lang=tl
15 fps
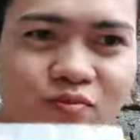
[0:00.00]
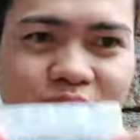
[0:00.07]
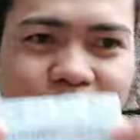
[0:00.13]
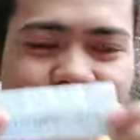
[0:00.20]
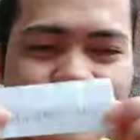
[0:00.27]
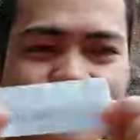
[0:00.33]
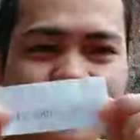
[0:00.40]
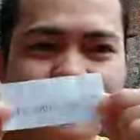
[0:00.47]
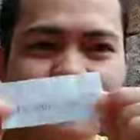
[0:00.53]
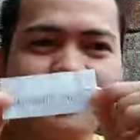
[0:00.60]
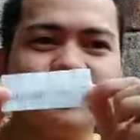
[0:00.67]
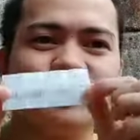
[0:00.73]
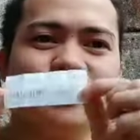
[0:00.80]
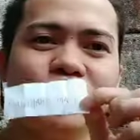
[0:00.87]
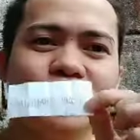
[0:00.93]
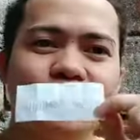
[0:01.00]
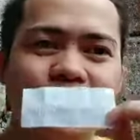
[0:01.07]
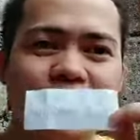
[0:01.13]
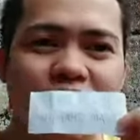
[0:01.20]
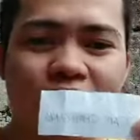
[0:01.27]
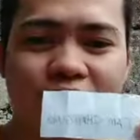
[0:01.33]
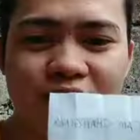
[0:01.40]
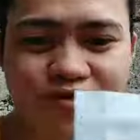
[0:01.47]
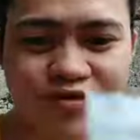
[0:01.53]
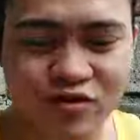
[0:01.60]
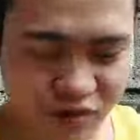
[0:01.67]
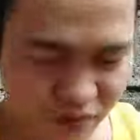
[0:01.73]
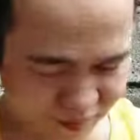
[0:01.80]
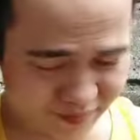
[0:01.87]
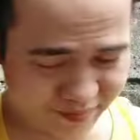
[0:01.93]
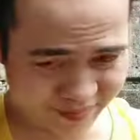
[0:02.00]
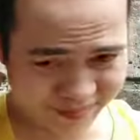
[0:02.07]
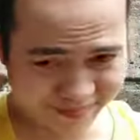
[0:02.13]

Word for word: Oh my God, by Jennifer Hudson.